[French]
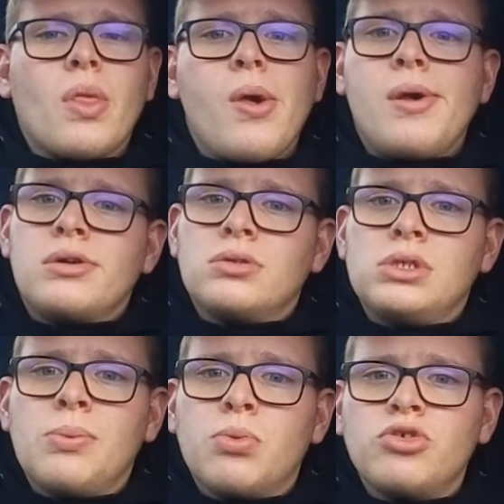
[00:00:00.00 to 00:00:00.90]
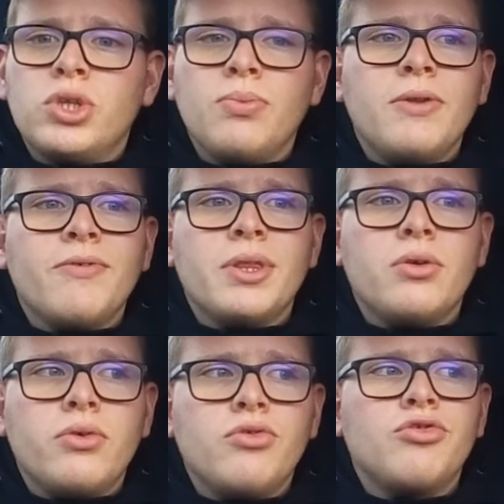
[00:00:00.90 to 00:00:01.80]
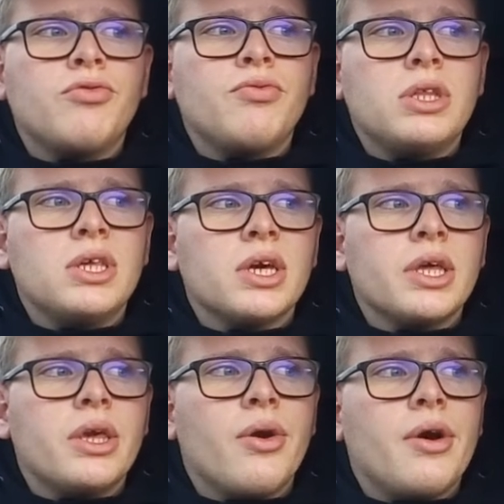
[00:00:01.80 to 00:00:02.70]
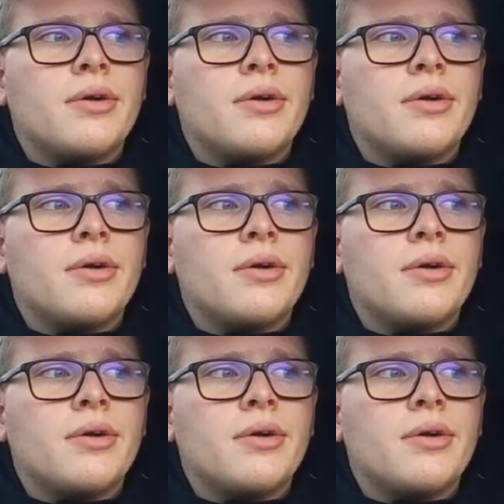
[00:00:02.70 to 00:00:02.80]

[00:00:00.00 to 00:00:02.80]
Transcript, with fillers: les projets 2022, je vous les dirai